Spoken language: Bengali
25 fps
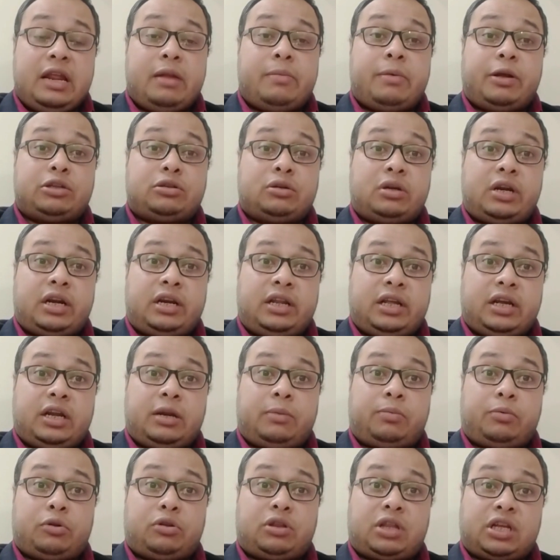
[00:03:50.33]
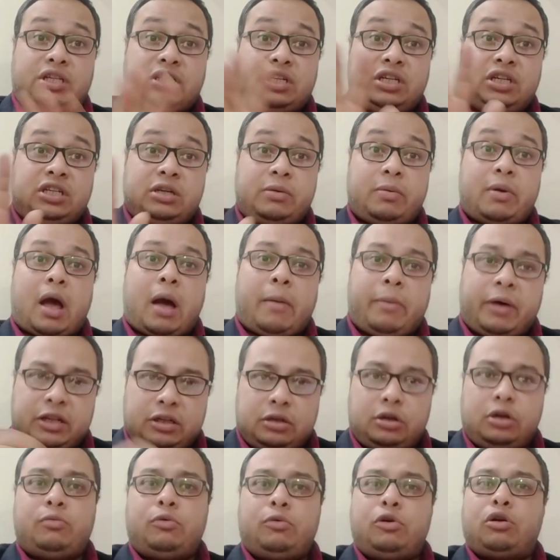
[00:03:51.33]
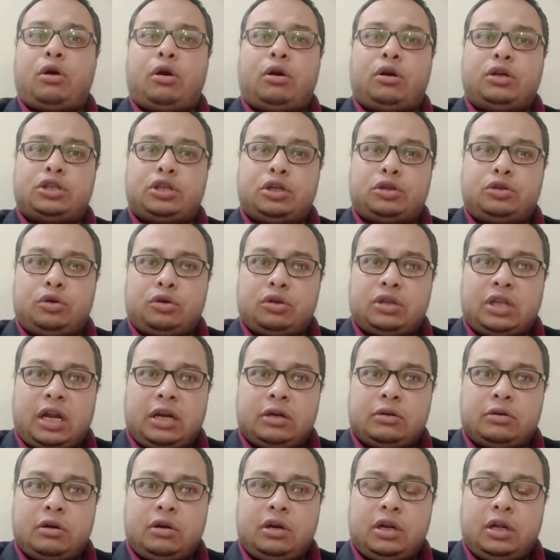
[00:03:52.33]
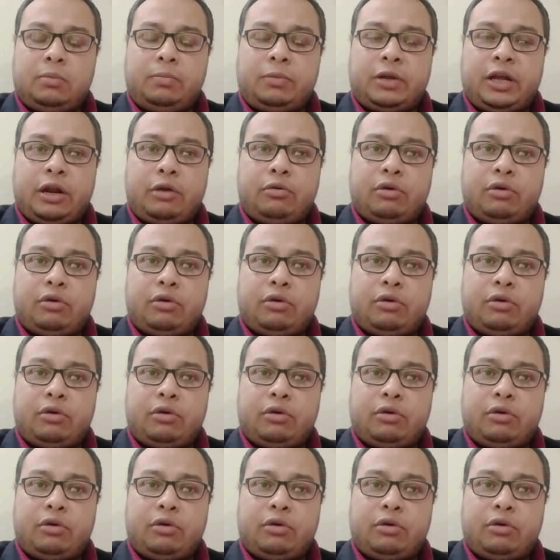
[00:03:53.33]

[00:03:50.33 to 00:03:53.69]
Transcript: নির্বাচনের টিকিট প্রত্যাশী হিসেবে আবার তৃণমূল কংগ্রেসে যোগদান করলেন